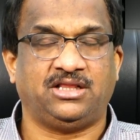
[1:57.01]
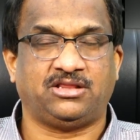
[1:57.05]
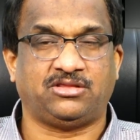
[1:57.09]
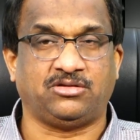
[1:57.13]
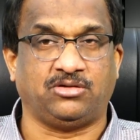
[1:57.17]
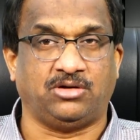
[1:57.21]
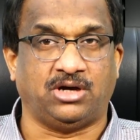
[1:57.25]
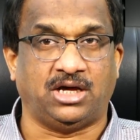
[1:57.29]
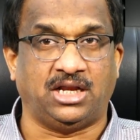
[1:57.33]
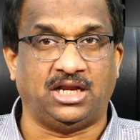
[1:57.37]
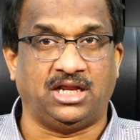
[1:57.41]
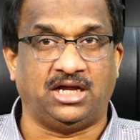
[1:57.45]

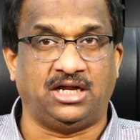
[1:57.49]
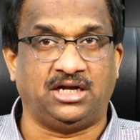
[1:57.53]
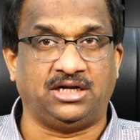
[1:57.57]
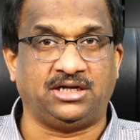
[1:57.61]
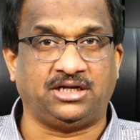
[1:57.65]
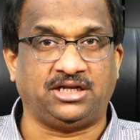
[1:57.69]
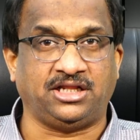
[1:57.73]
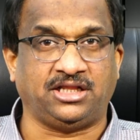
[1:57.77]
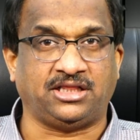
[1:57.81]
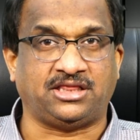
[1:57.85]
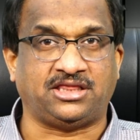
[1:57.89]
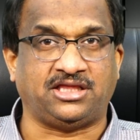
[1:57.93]
సో
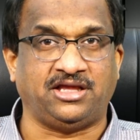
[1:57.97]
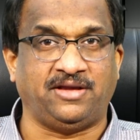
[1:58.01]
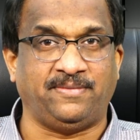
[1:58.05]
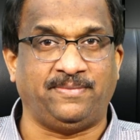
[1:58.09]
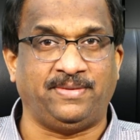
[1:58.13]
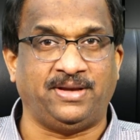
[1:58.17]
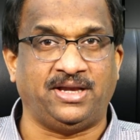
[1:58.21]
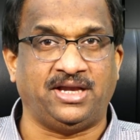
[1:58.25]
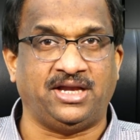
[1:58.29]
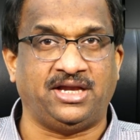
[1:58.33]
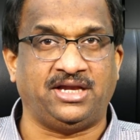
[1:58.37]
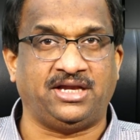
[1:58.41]
అలాంటి
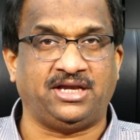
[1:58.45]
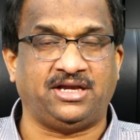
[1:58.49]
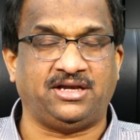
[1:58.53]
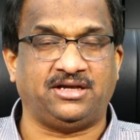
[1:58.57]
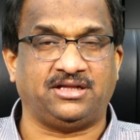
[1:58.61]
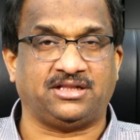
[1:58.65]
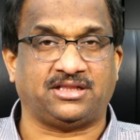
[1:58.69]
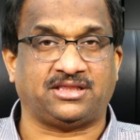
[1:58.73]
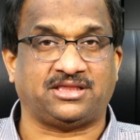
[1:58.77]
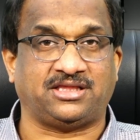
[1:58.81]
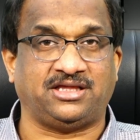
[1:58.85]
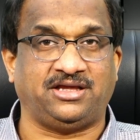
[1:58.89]
సిబిఐ
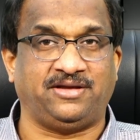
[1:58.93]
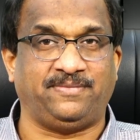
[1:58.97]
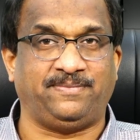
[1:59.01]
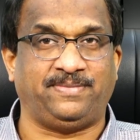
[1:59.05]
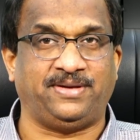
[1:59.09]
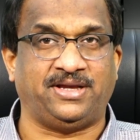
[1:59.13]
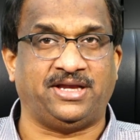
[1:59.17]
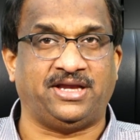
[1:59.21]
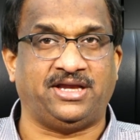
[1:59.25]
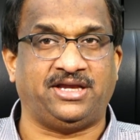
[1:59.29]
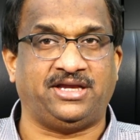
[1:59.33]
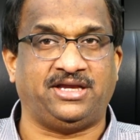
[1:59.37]

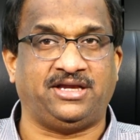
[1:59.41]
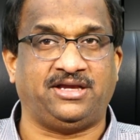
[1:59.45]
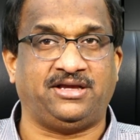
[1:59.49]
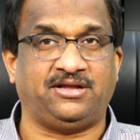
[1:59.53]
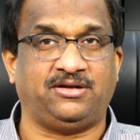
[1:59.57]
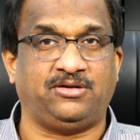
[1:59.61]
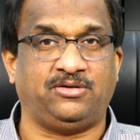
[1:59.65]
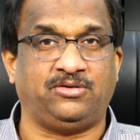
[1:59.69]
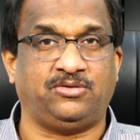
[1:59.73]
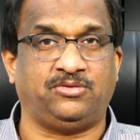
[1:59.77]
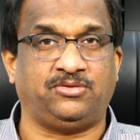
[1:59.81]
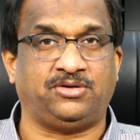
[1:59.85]

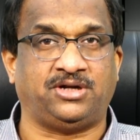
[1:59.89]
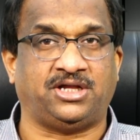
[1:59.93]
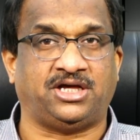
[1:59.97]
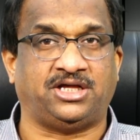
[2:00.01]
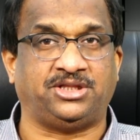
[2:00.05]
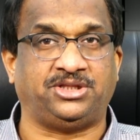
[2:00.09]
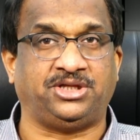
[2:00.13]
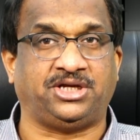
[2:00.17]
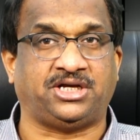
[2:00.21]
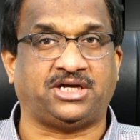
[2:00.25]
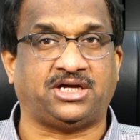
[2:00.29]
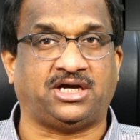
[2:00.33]
సిబిఐలో ఉన్న
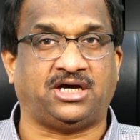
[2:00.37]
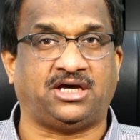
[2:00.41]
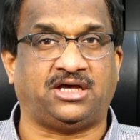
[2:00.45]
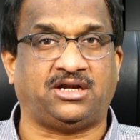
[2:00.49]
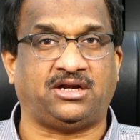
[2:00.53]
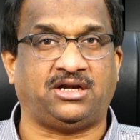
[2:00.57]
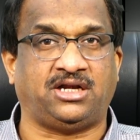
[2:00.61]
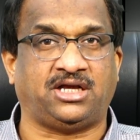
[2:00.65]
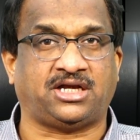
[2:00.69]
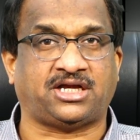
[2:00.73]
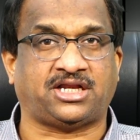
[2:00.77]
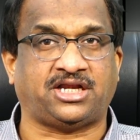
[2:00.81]

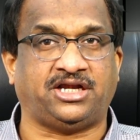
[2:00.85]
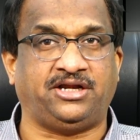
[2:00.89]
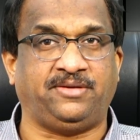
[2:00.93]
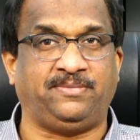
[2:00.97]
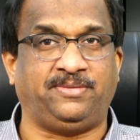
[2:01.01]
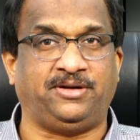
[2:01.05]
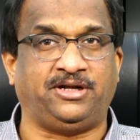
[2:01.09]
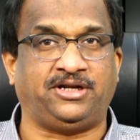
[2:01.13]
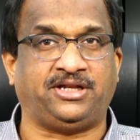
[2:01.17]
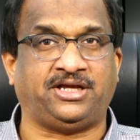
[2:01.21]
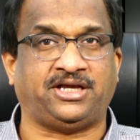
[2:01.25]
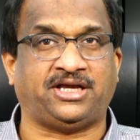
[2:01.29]
అధికారుల
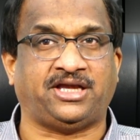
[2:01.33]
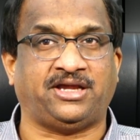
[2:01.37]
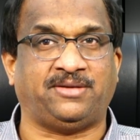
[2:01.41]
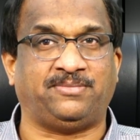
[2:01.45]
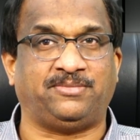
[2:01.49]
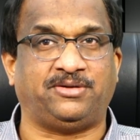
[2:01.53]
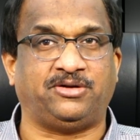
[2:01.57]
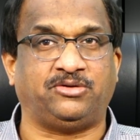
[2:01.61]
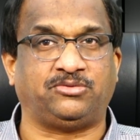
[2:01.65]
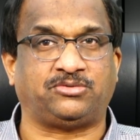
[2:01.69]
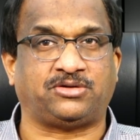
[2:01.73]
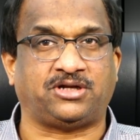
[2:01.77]
క్రెడిబిలిటీకి
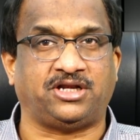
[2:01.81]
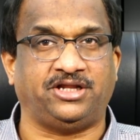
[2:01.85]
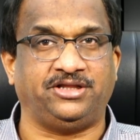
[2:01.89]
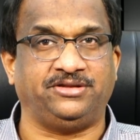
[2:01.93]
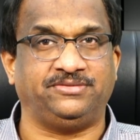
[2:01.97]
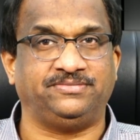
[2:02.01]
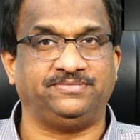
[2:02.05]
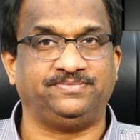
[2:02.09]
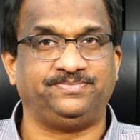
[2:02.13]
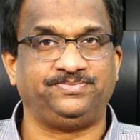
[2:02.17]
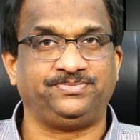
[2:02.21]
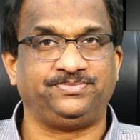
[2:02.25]
ఏం డౌట్ లేదు